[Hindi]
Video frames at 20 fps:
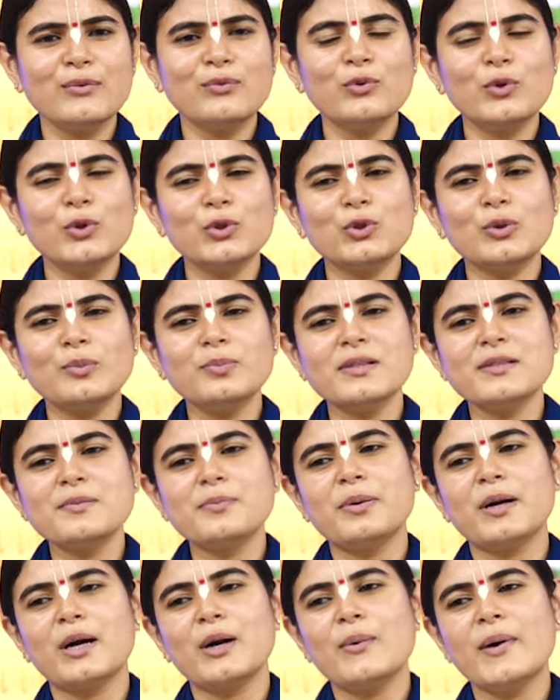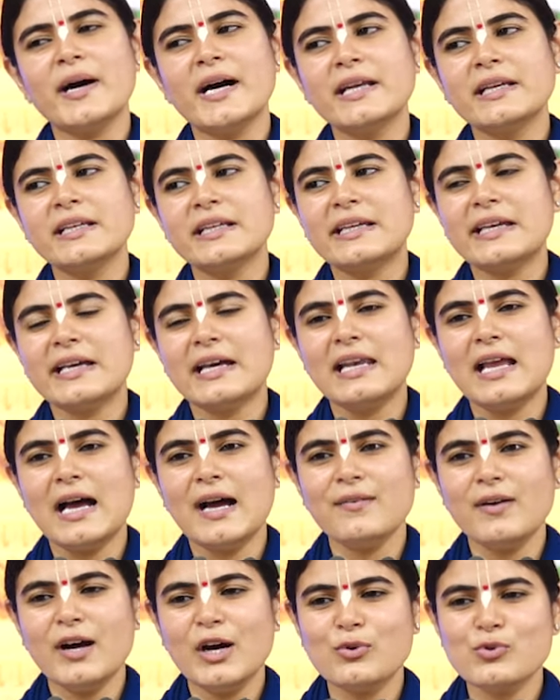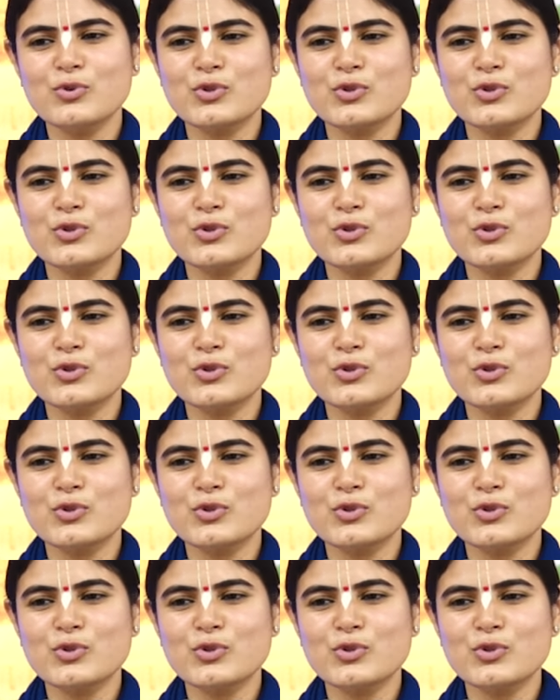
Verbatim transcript: वो तो बस भगवान के अलावा